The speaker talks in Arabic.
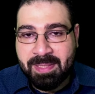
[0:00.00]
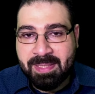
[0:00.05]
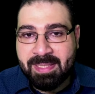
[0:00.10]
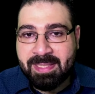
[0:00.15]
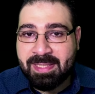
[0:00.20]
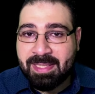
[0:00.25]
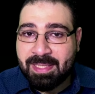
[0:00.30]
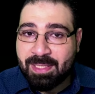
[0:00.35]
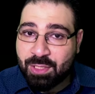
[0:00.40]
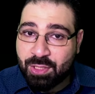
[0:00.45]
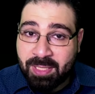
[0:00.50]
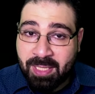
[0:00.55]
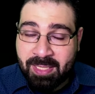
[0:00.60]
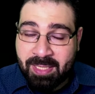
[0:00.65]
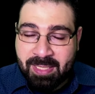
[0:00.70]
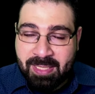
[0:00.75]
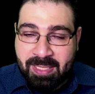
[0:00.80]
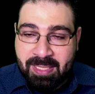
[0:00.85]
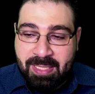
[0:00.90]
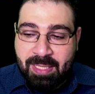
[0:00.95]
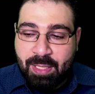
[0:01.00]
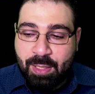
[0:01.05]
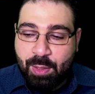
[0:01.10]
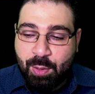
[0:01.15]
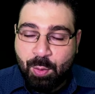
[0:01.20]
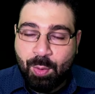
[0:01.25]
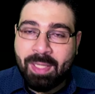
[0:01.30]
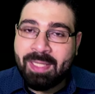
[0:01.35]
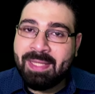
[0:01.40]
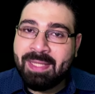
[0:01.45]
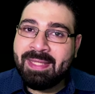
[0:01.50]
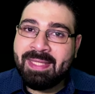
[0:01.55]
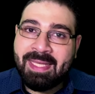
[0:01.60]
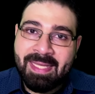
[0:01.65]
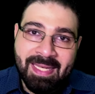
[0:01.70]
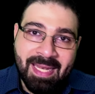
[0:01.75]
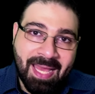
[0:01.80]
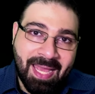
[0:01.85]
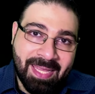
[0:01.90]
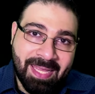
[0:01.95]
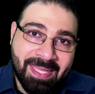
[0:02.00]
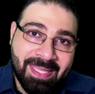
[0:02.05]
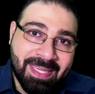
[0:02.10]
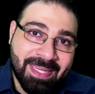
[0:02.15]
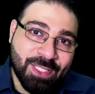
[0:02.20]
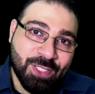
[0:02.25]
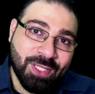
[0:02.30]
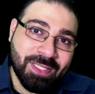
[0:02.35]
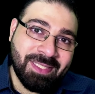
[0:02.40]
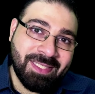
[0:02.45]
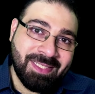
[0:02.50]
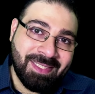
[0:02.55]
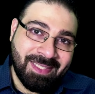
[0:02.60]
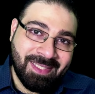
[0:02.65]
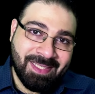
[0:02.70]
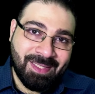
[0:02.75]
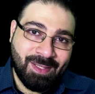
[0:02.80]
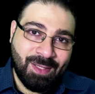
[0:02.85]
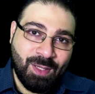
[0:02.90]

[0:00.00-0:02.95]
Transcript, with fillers: عن الدجال يؤدي إلى حيرة شديدة